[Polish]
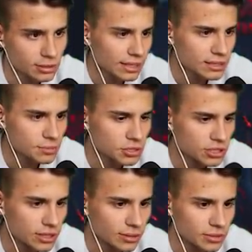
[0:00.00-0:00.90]
Tak sobie
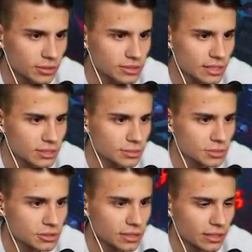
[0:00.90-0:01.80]
przyszedłem, tylko znalazłem
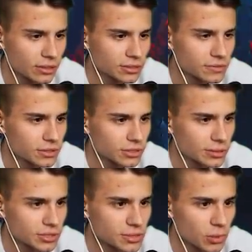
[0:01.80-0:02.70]
Mitsukiego i
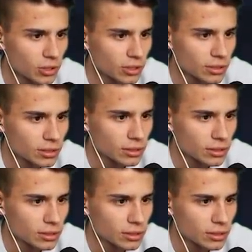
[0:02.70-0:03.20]
stwierdziłem, że spoko.